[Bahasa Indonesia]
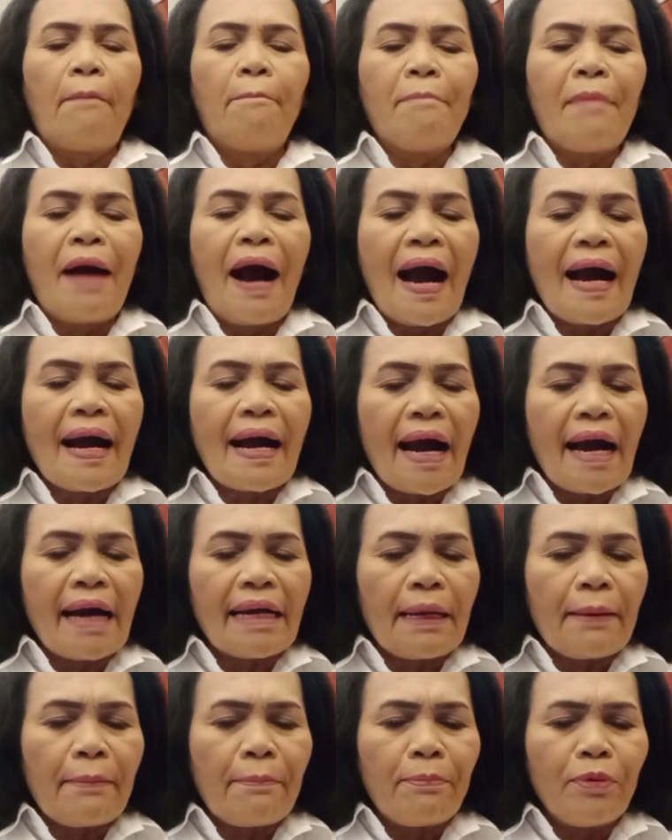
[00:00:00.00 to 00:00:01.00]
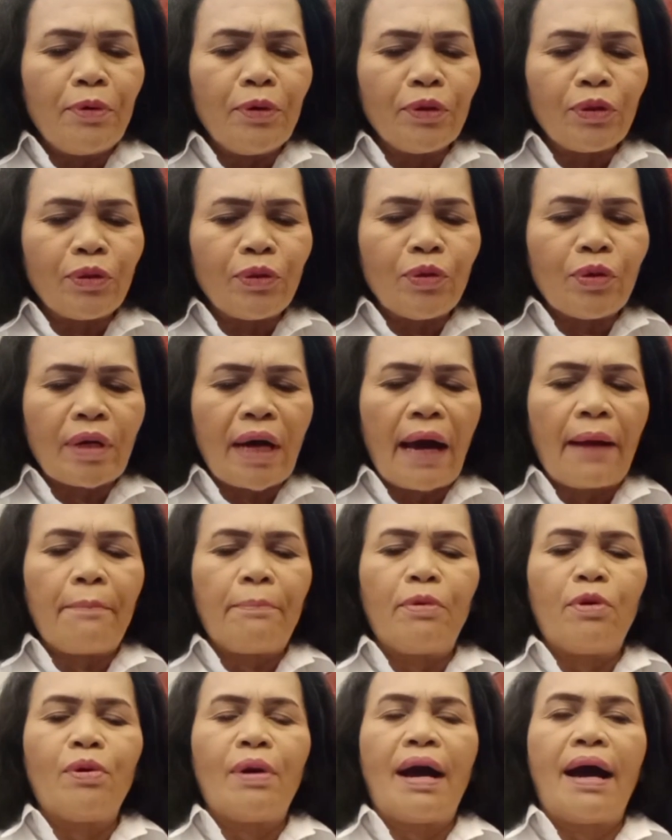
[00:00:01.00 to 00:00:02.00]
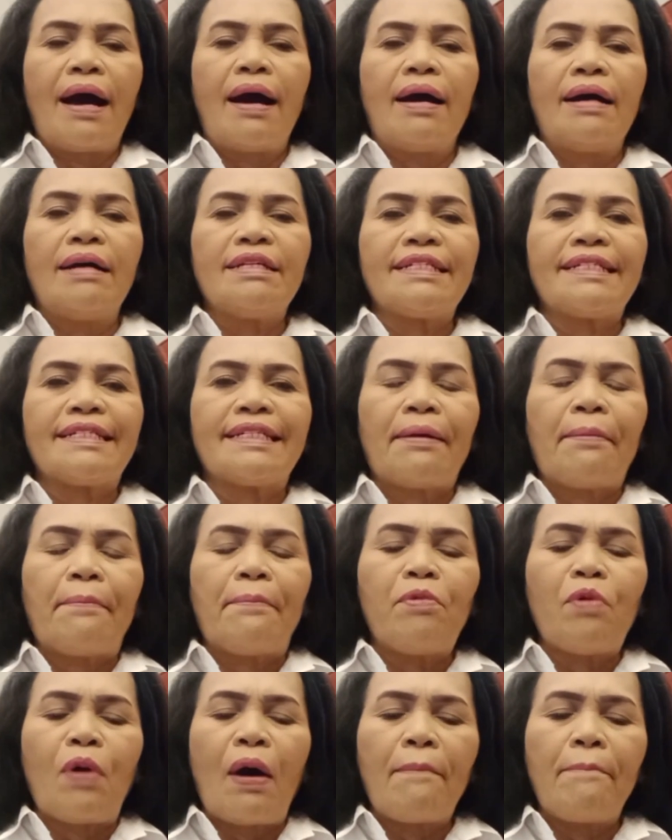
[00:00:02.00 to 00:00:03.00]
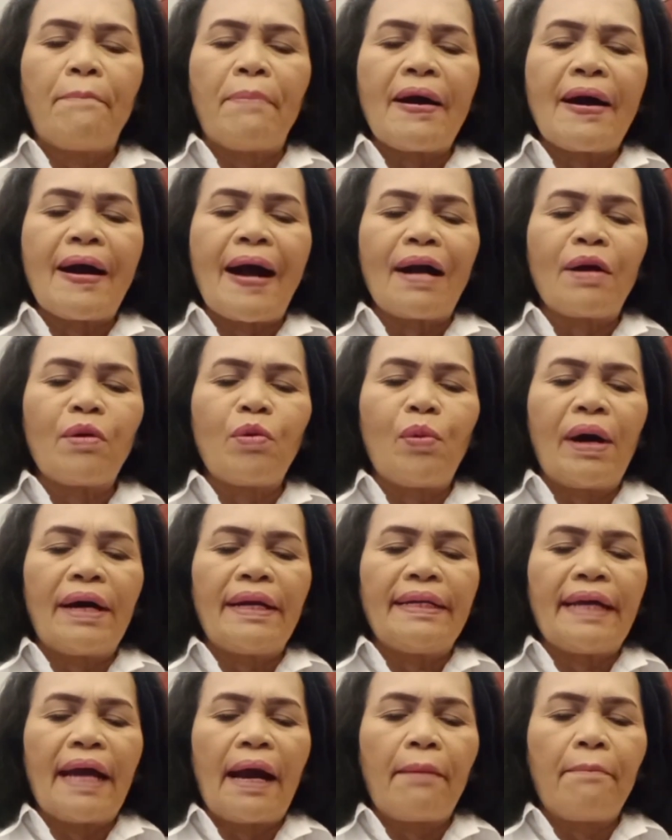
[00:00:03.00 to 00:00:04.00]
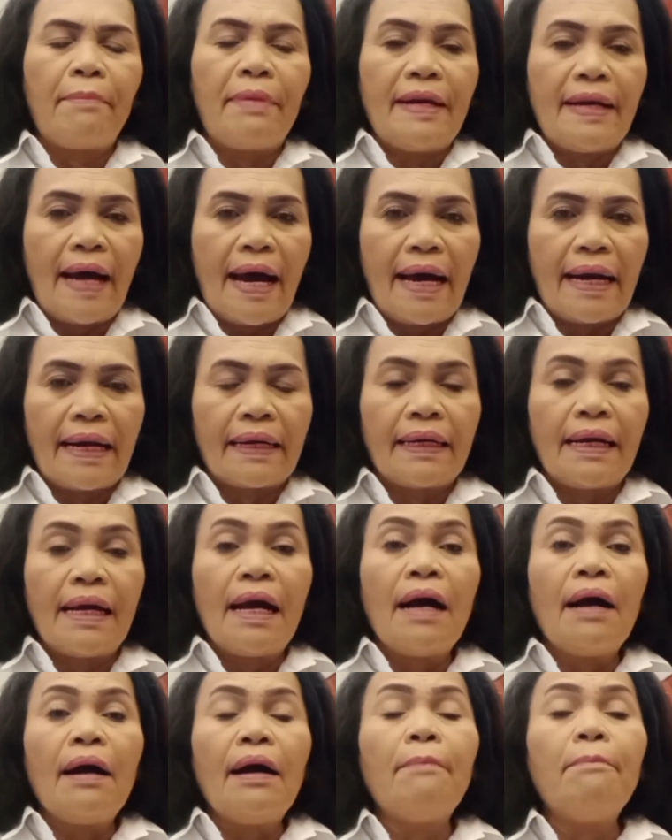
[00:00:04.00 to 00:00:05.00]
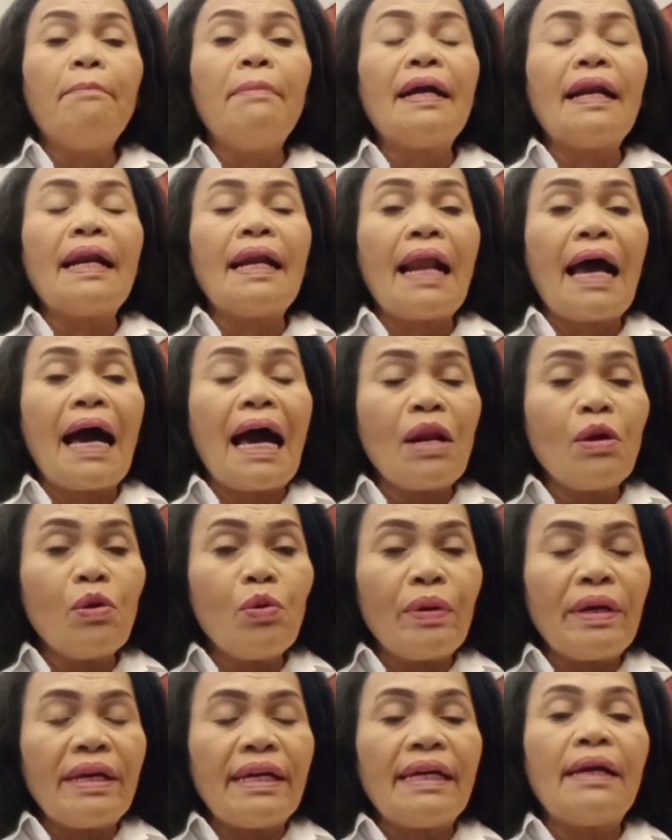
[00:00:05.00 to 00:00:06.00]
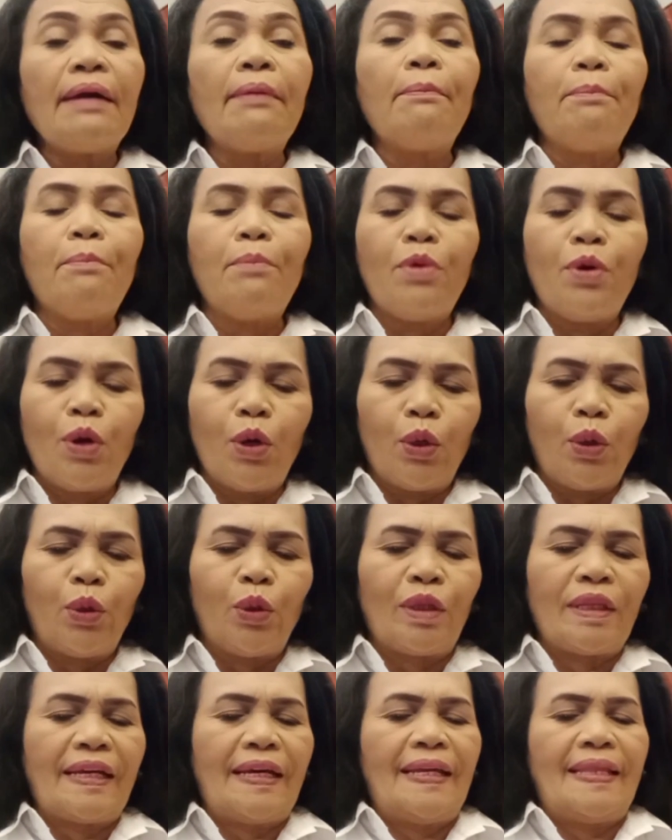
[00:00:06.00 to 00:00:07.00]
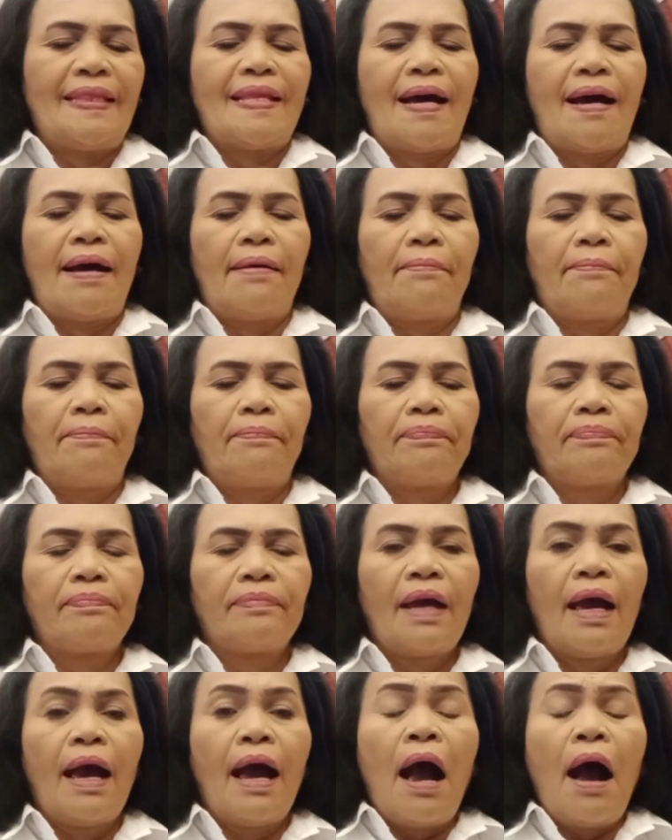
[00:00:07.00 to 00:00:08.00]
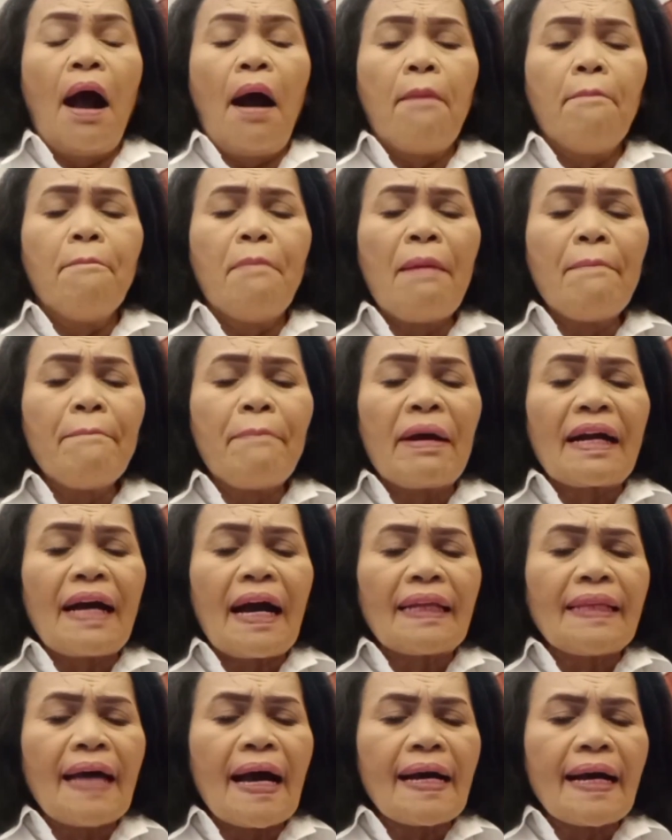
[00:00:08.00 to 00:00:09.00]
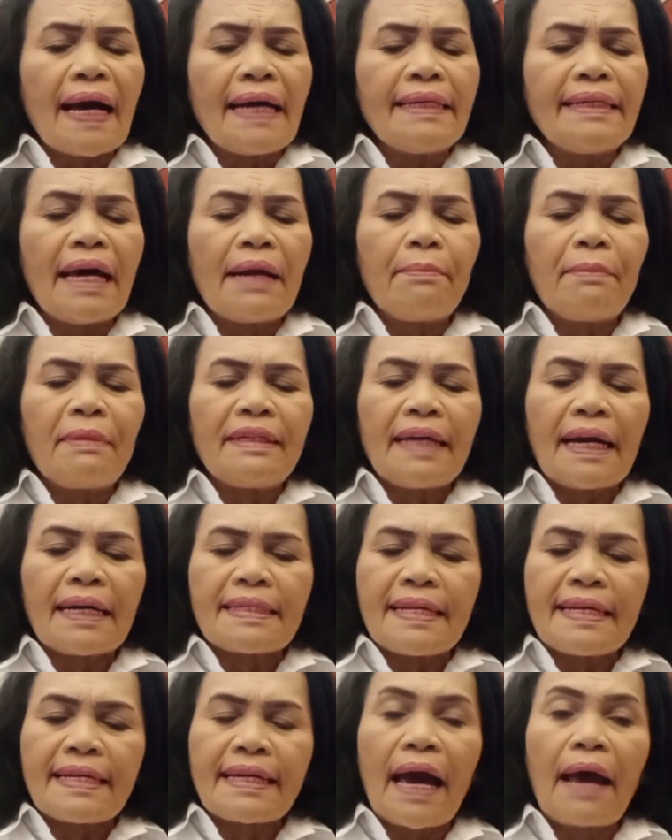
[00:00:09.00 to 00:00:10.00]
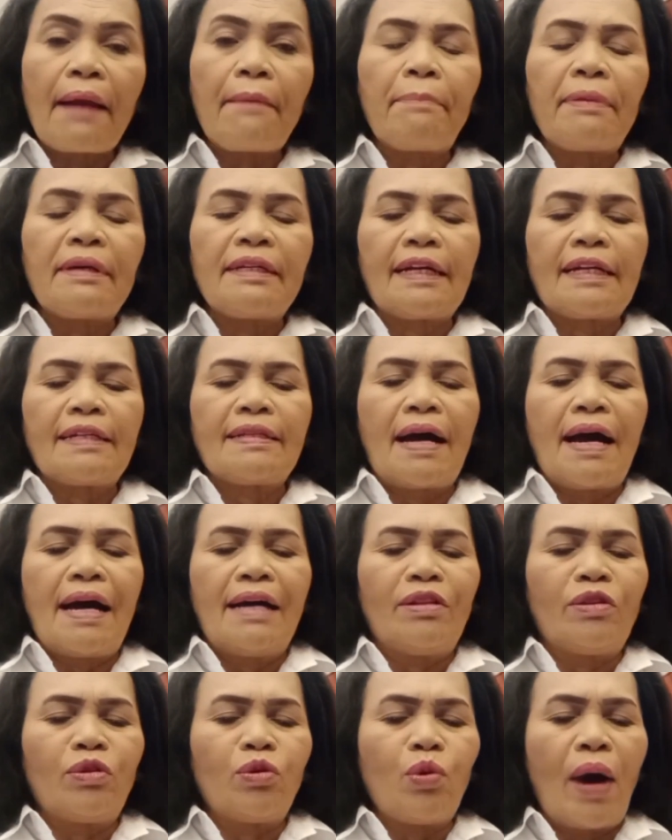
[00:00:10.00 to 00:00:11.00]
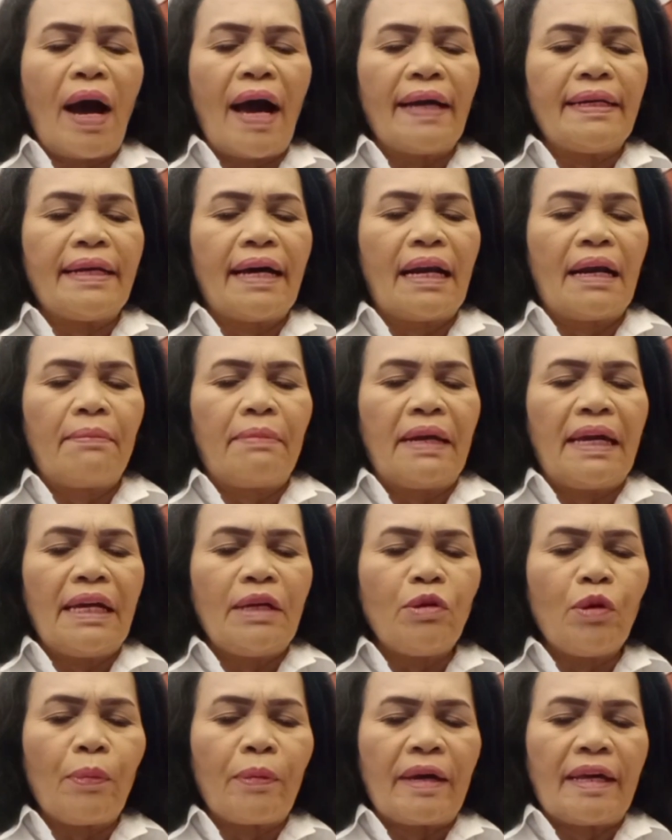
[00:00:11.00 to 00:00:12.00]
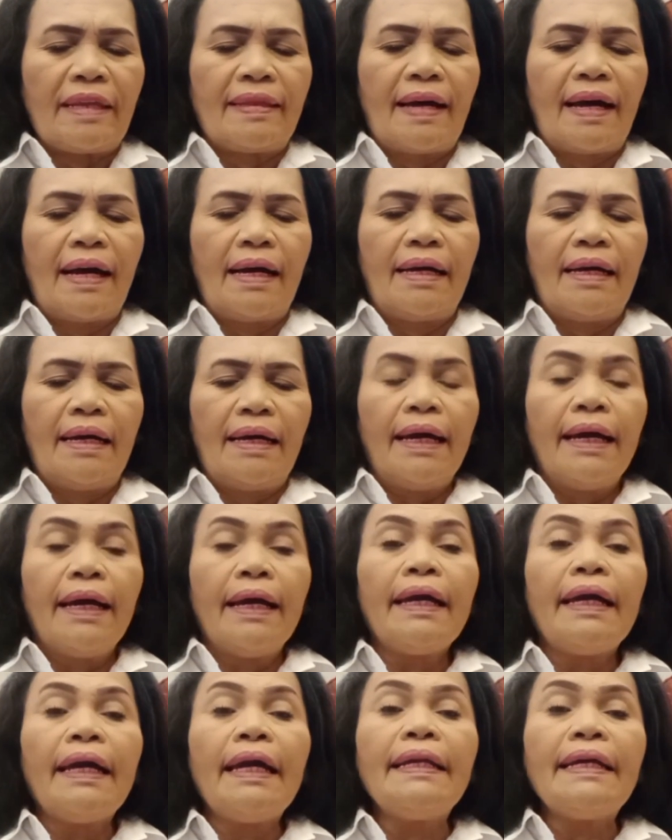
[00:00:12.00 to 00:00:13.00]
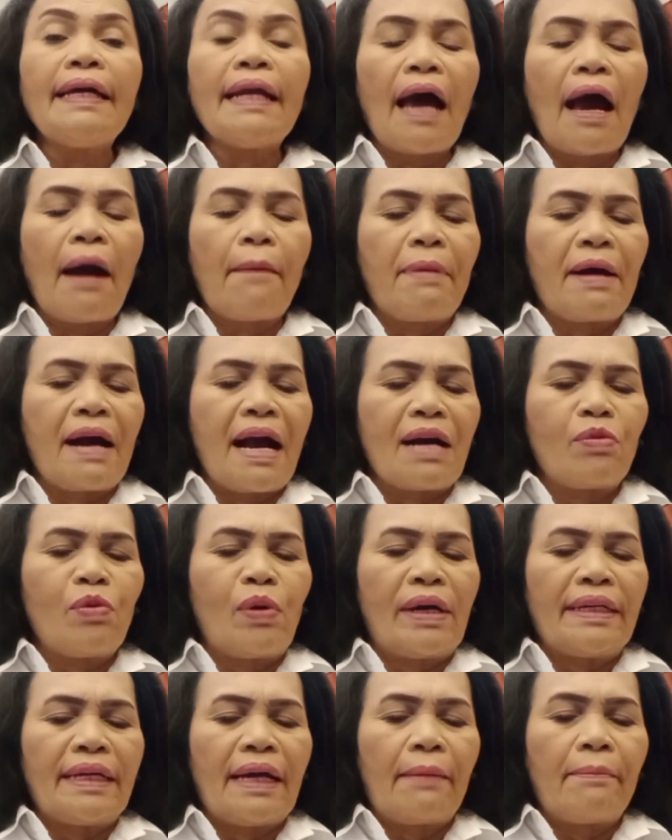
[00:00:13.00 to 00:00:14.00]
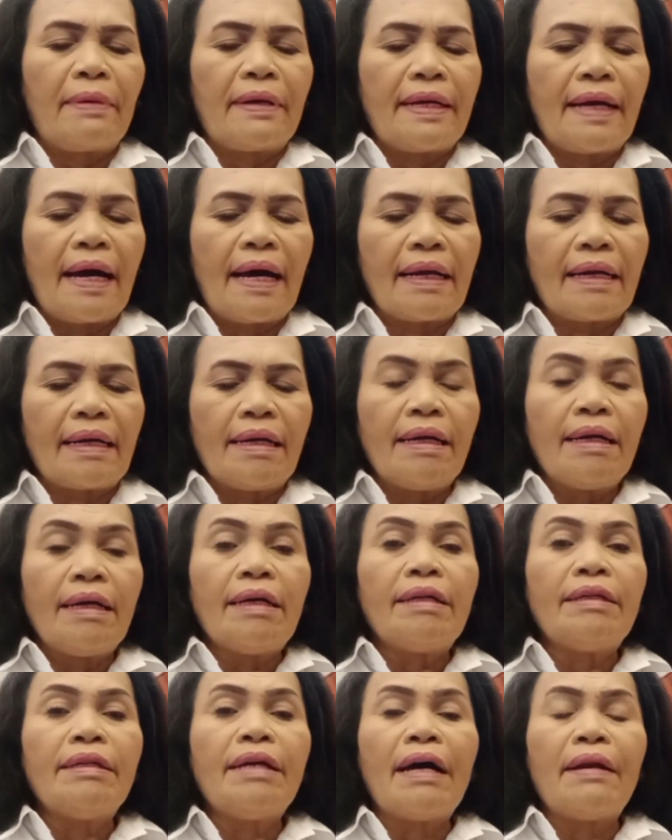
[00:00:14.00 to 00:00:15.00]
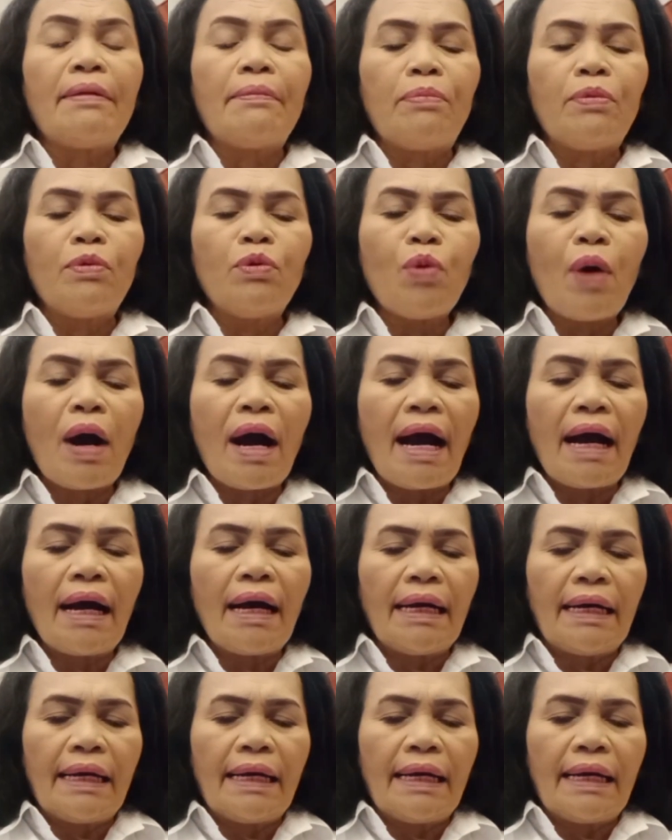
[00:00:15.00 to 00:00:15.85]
maka dibutuhkan pula sebuah pengakuan yang benar melalui mulut kita. Memperkatakan dan menyaksikan penyertaan Tuhan dalam hidup kita, inilah pengakuan yang benar dan buah